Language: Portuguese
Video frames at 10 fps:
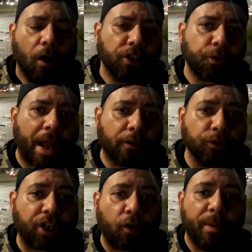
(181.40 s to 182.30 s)
onde o
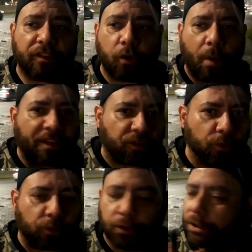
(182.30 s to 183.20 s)
Arthur já começou o
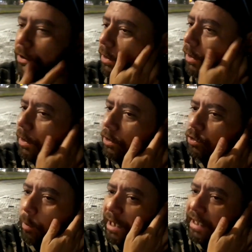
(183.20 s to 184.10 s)
assunto
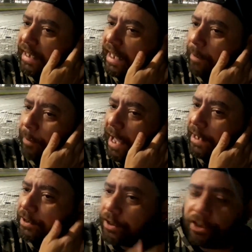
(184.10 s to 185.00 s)
sobre a Daniela
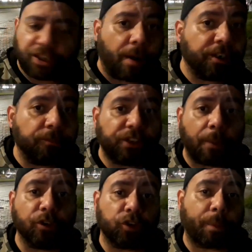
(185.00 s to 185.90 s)
Pérez, já,
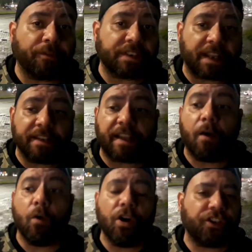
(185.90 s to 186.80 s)
já mostrou para vocês
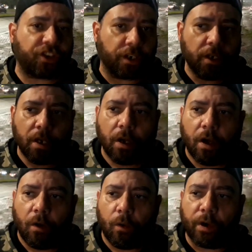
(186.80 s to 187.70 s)
aonde
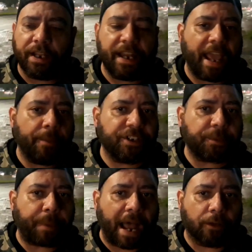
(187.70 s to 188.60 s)
o Guilherme
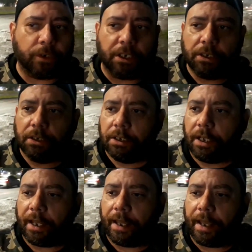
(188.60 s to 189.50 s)
de Pádua
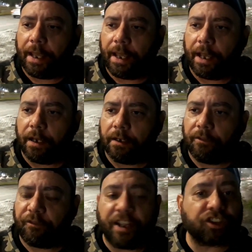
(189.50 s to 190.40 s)
é,
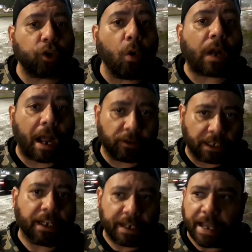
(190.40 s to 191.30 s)
fechou o carro
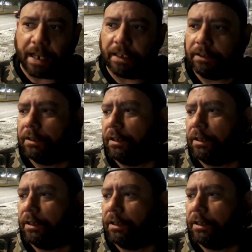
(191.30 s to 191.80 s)
da Daniela.